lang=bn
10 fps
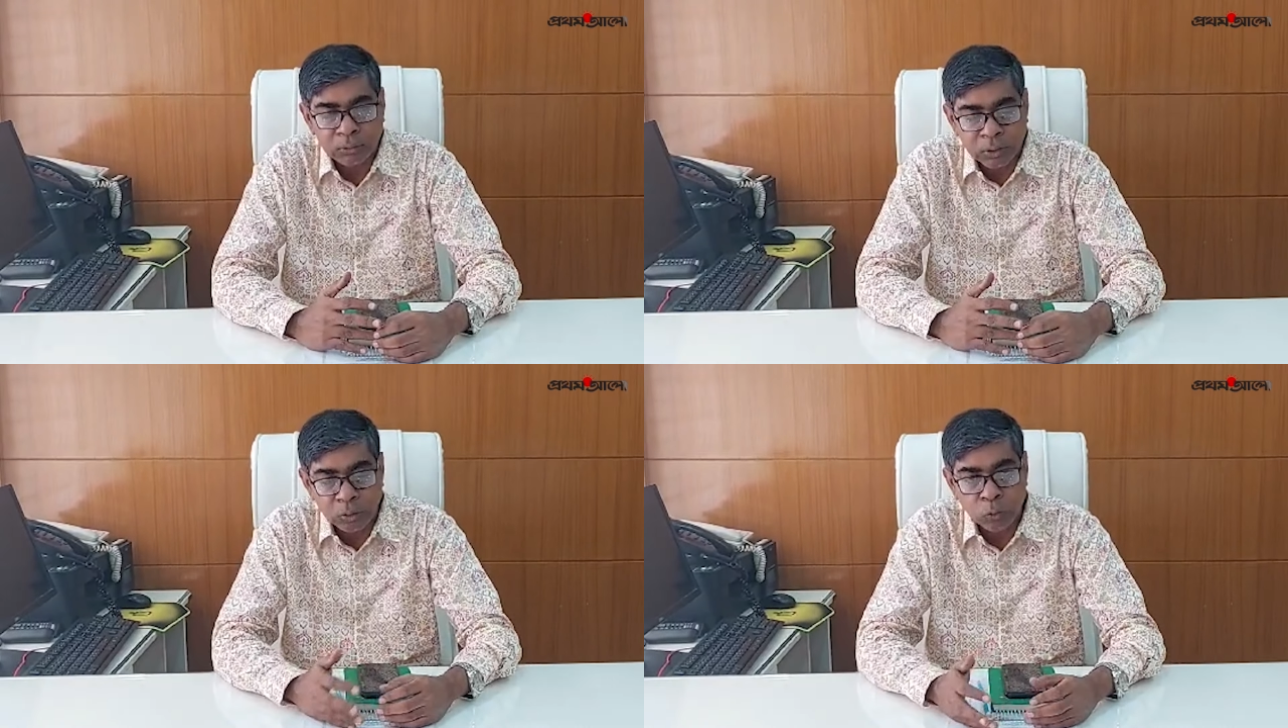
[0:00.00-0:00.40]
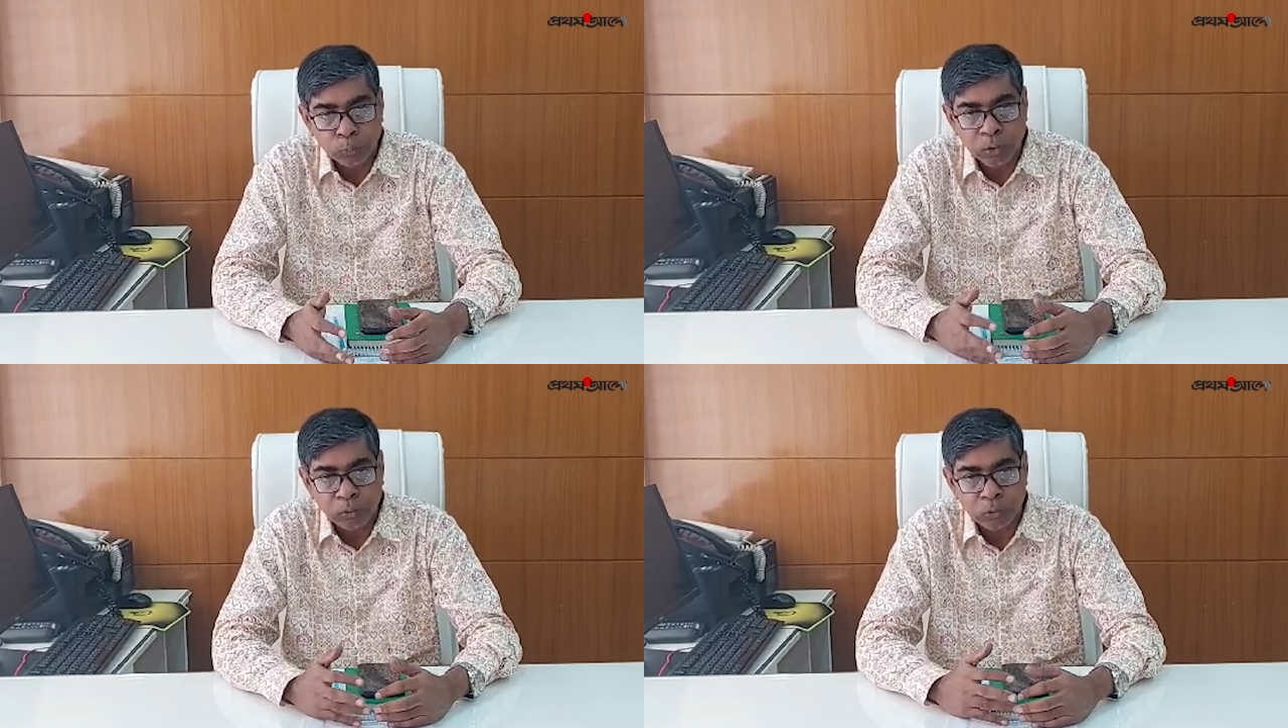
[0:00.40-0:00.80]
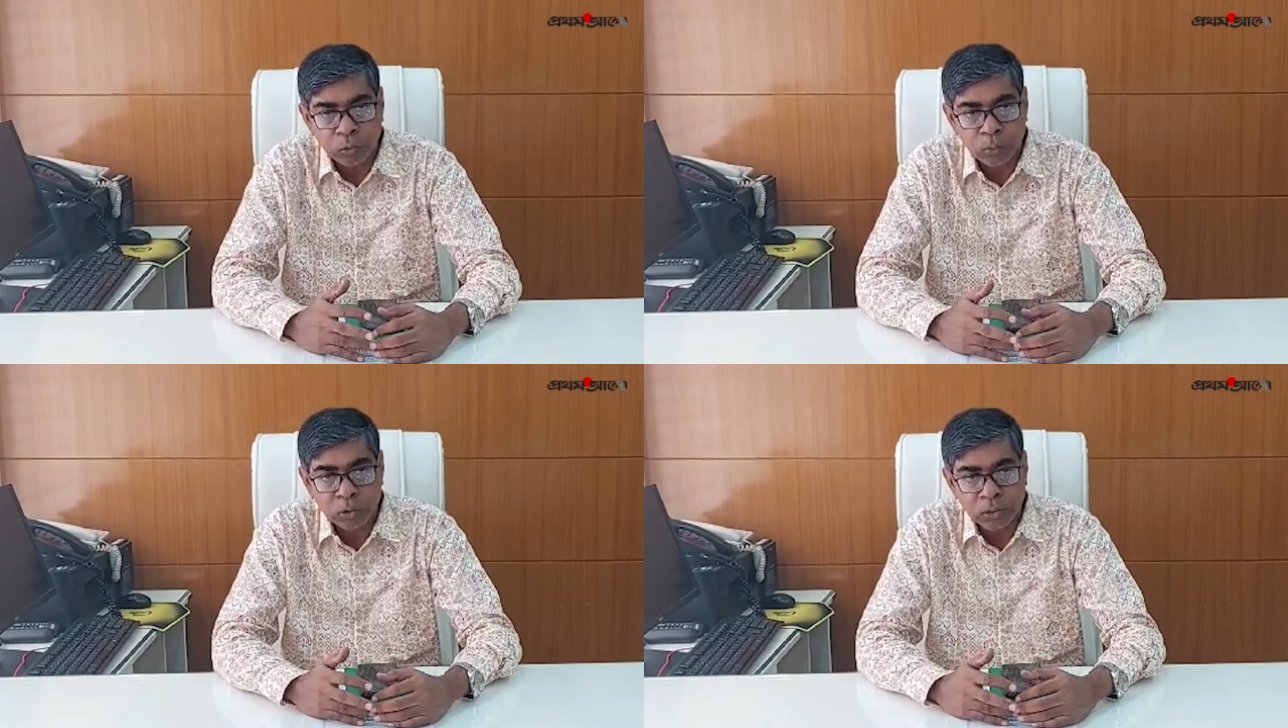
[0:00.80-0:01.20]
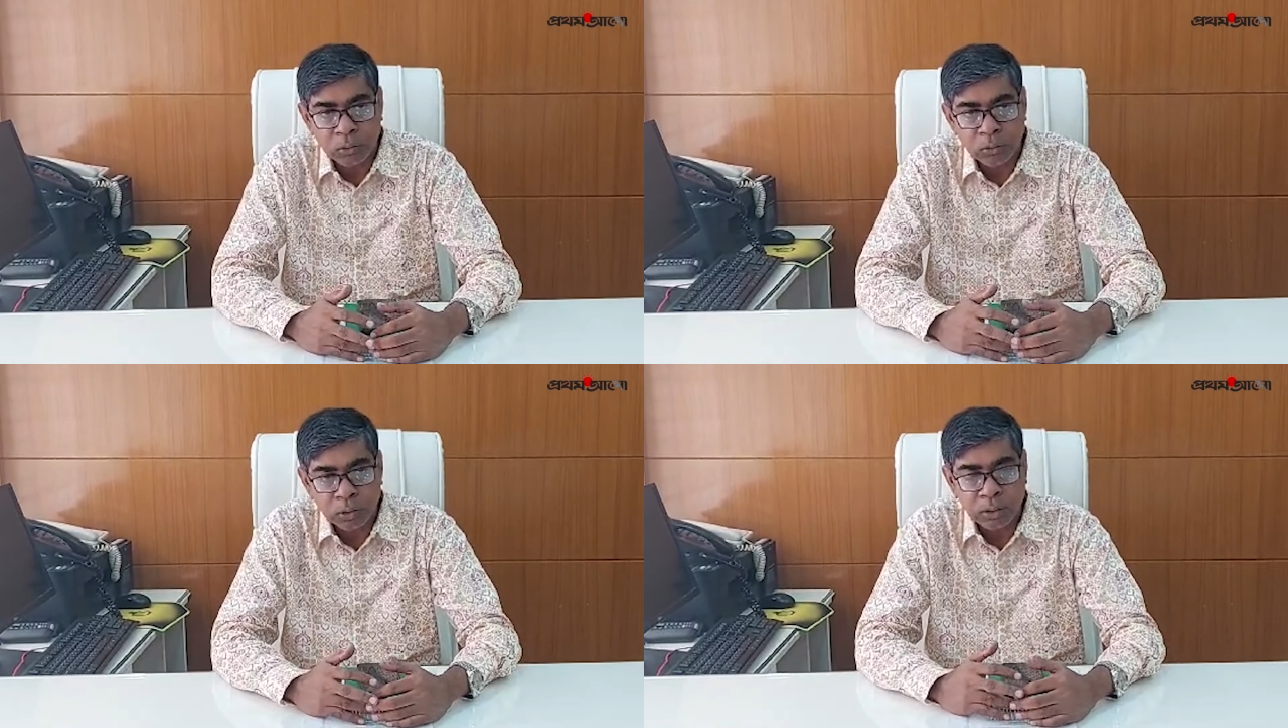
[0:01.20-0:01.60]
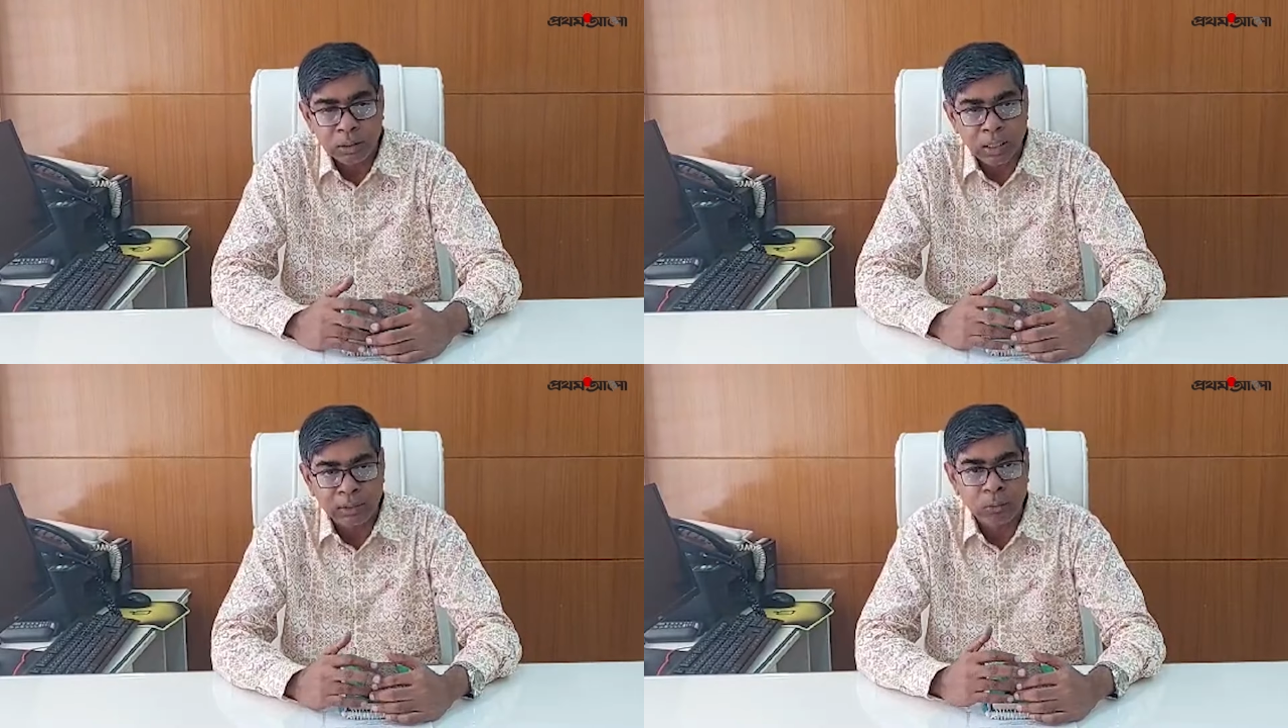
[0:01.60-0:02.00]
ছিল উৎপাদনের সমস্যা ছিল সেটি
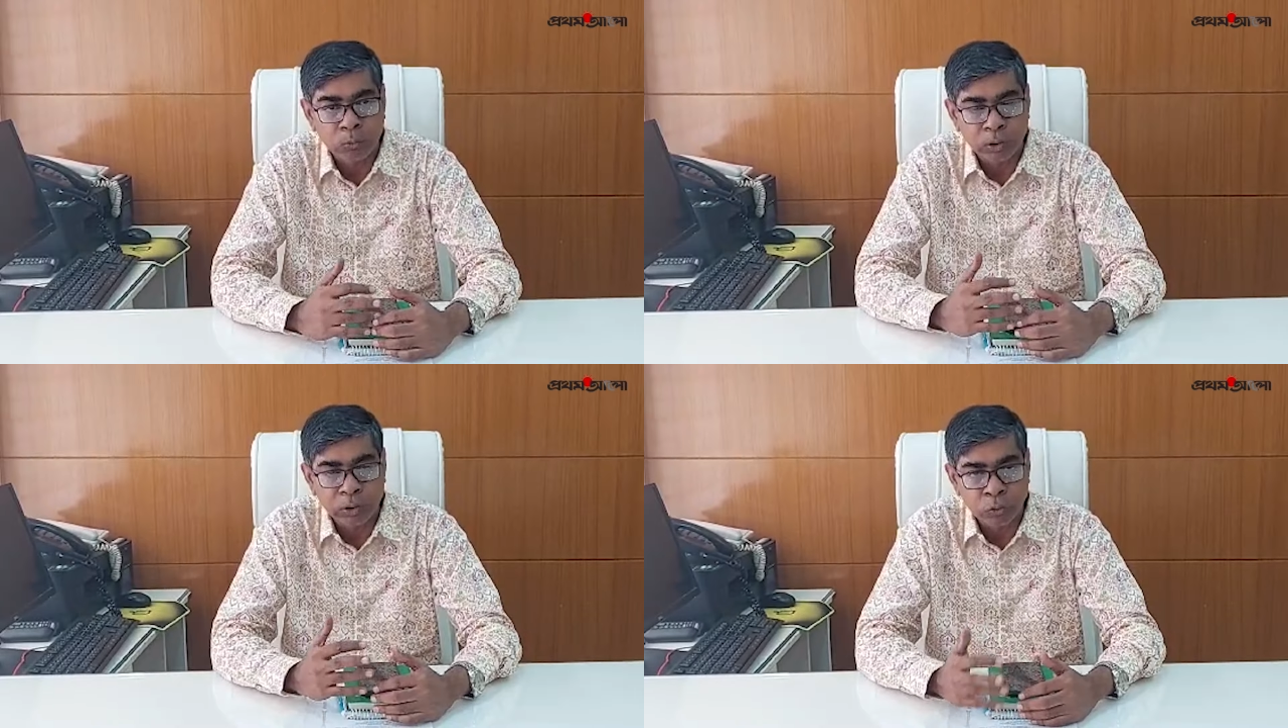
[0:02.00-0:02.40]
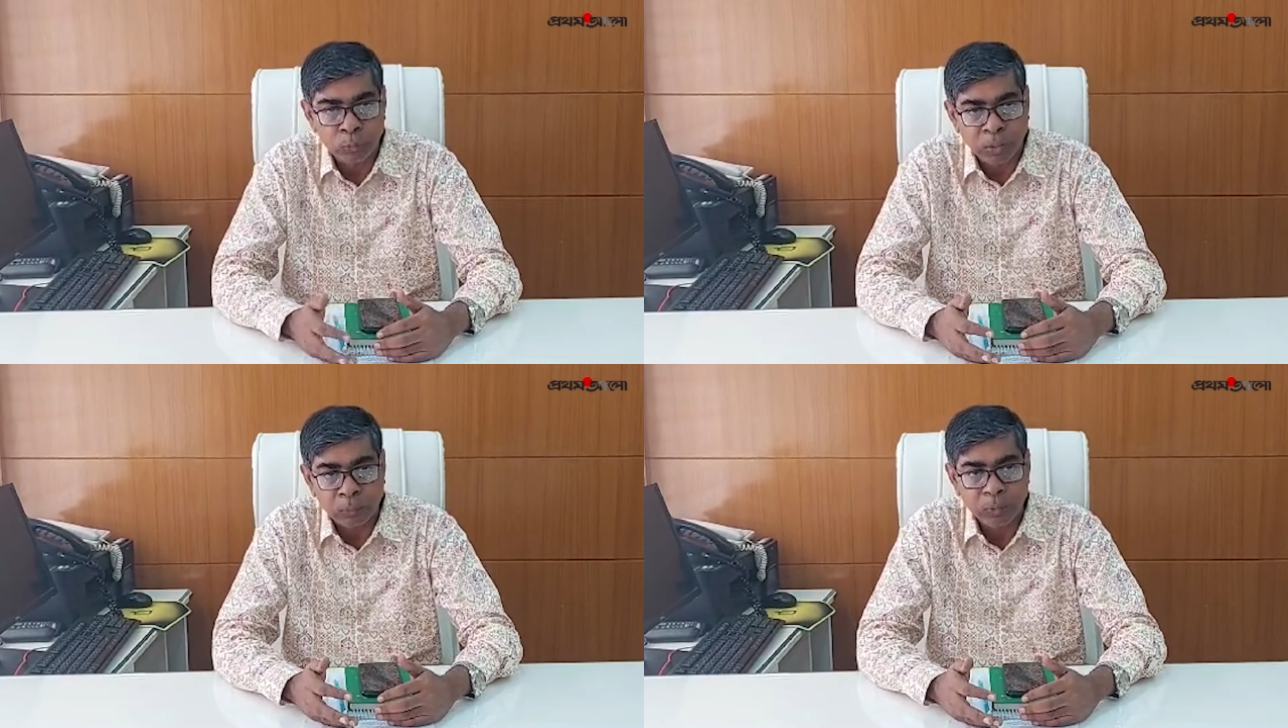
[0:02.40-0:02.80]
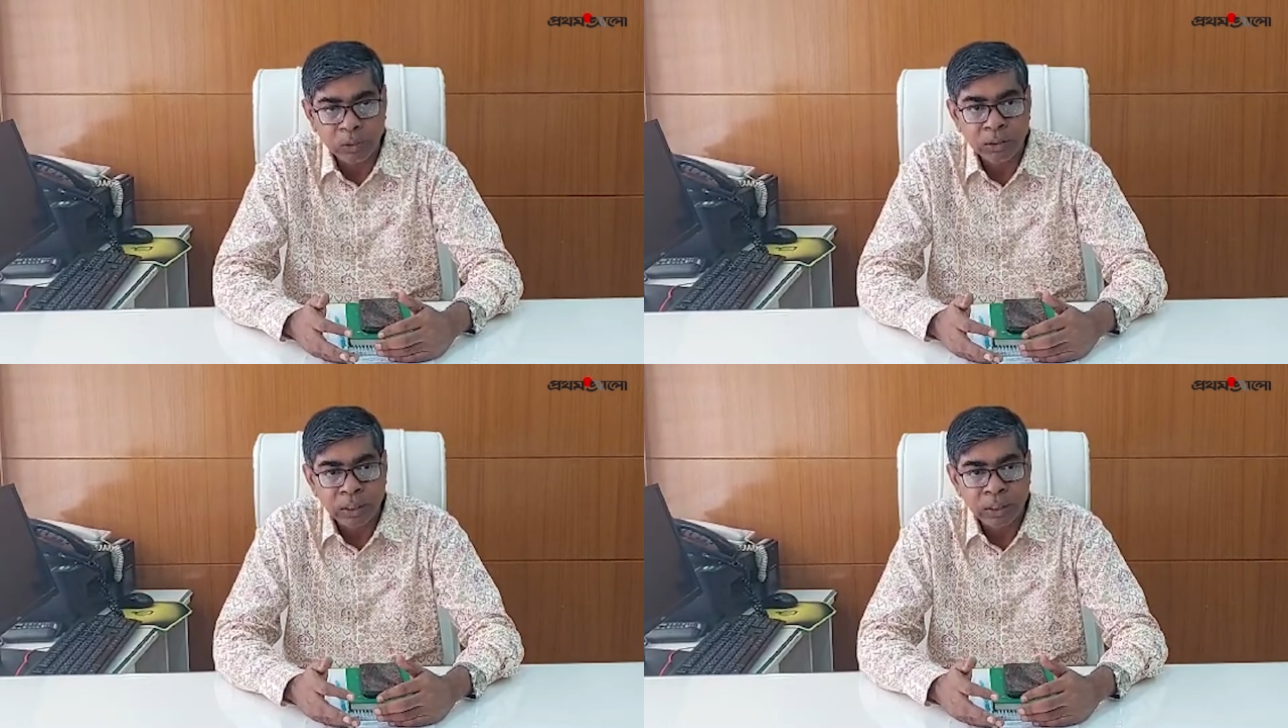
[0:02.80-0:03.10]
কাটিয়ে উঠতে কিছু পারবে